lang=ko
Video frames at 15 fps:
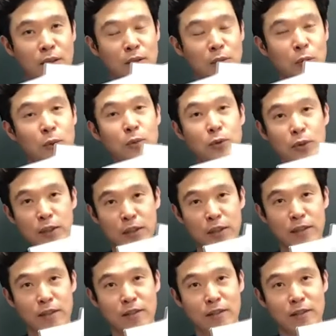도구들,
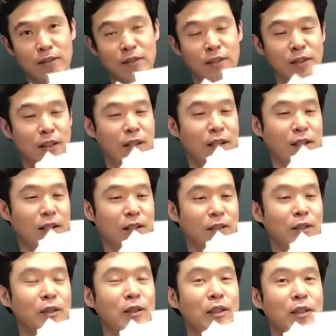예,
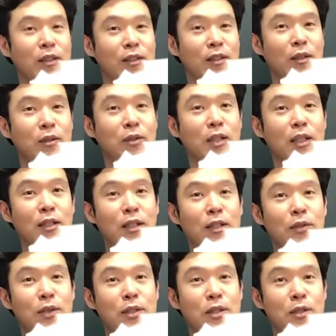그것들에
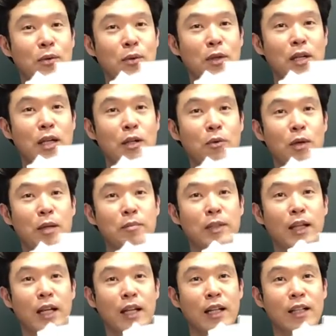대해서 이제 소개를 하려고
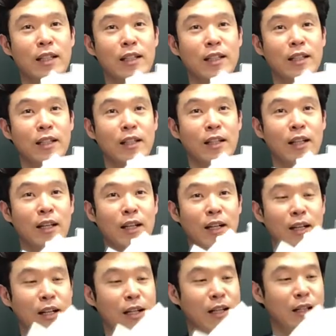합니다.
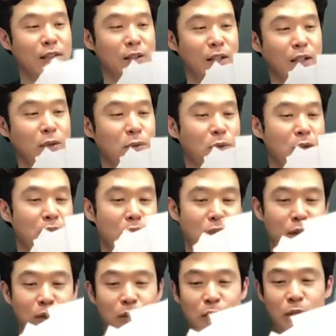아, 제가
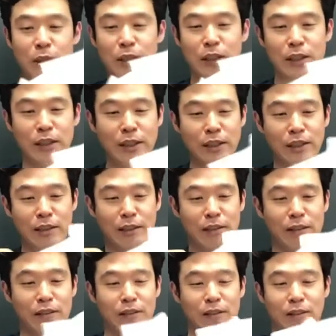손에 들고
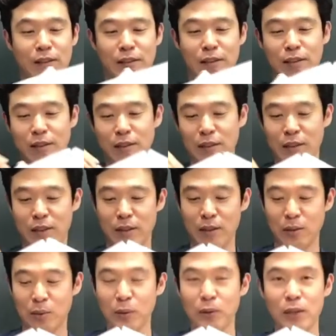있는
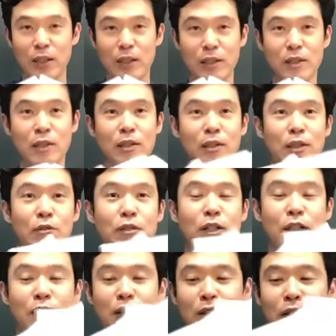
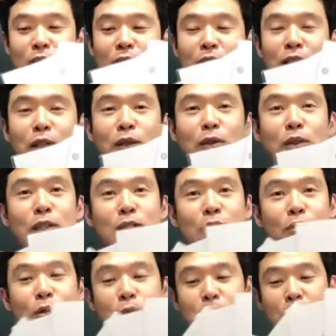코팅지들이고요. 이것들을 이제
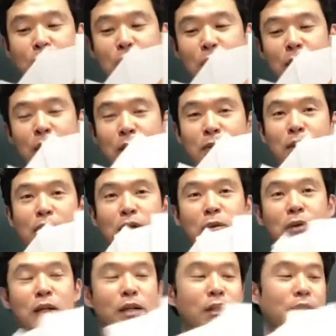수업 시간에 활용을 할
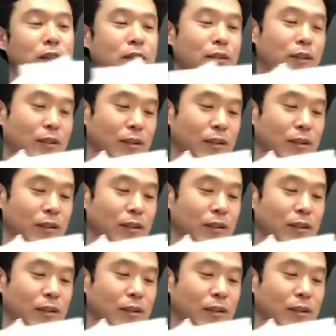거예요.